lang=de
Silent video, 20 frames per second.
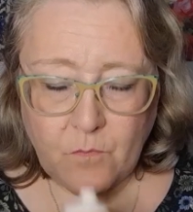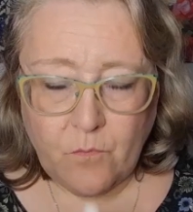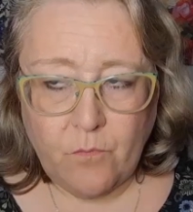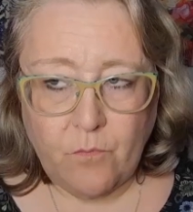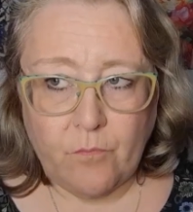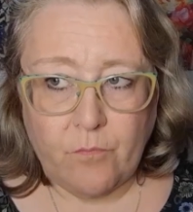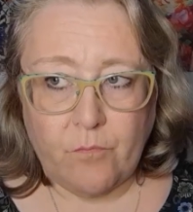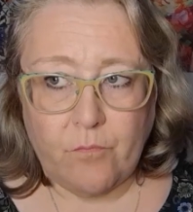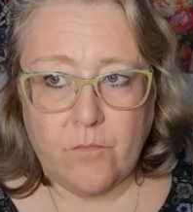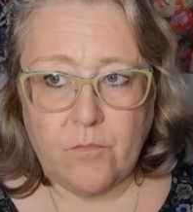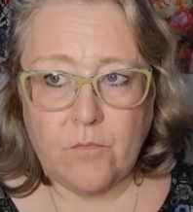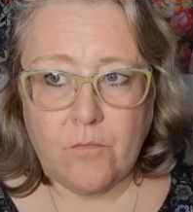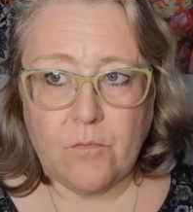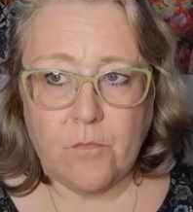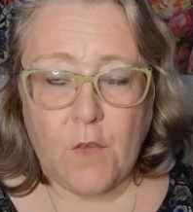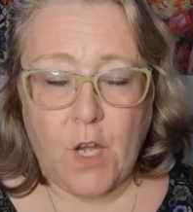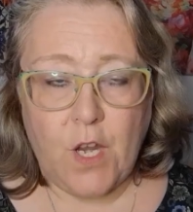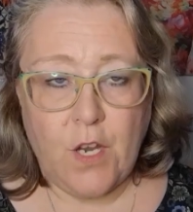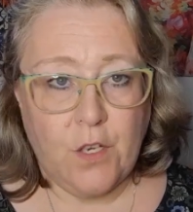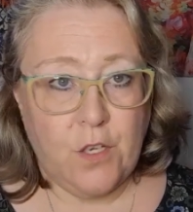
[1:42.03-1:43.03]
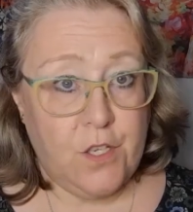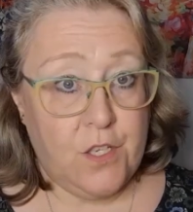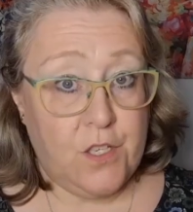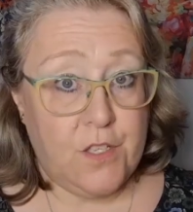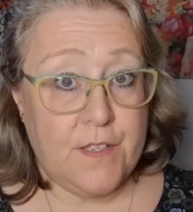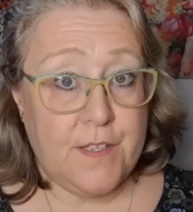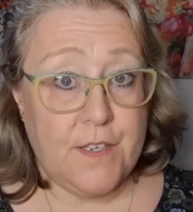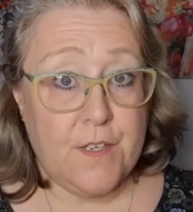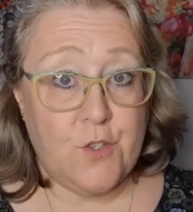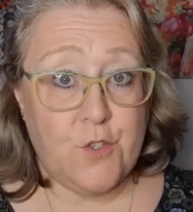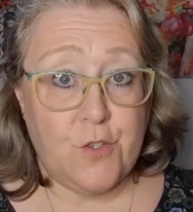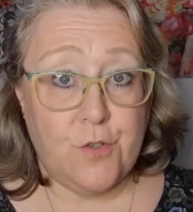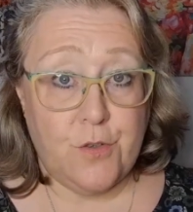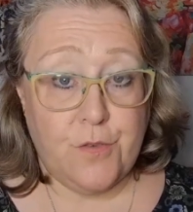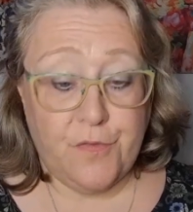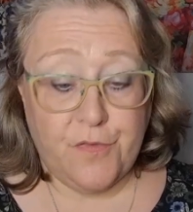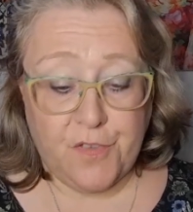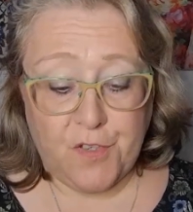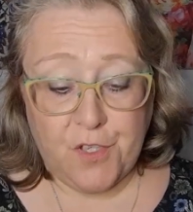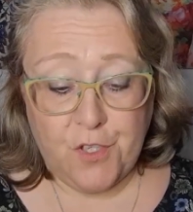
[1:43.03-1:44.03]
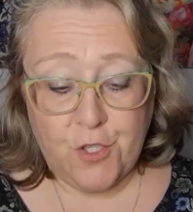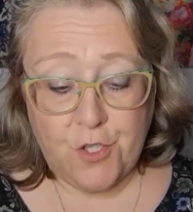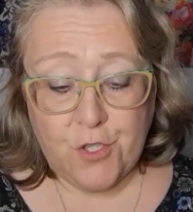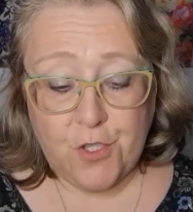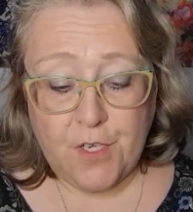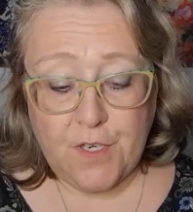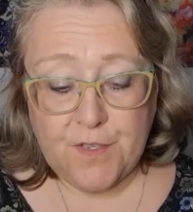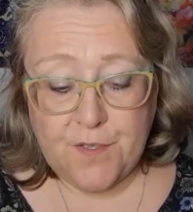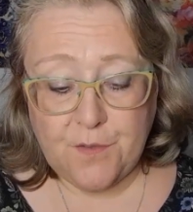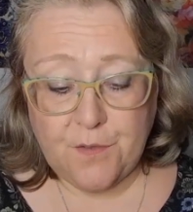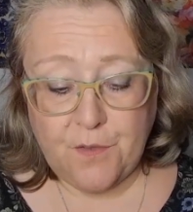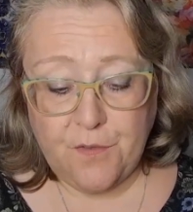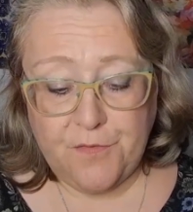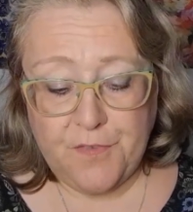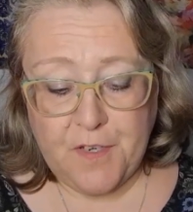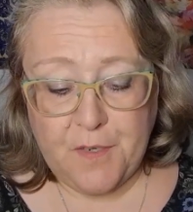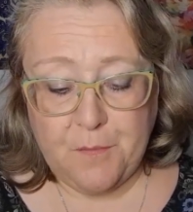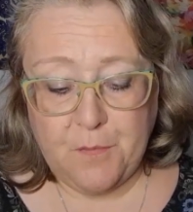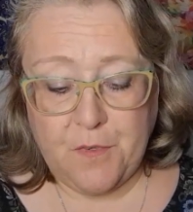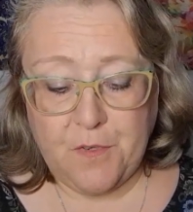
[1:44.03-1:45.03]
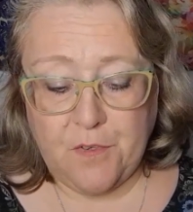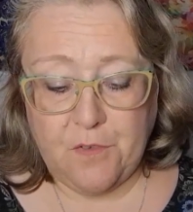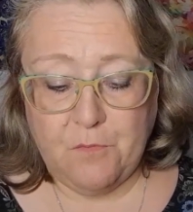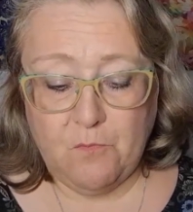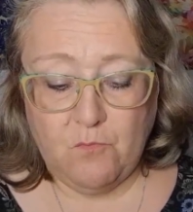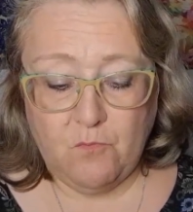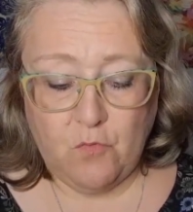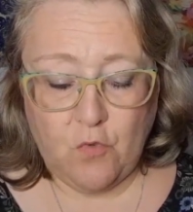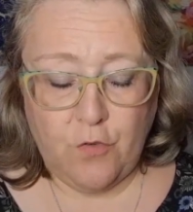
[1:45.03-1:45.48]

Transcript: Hm. Nee, riecht sehr schön frisch, also gefällt mir,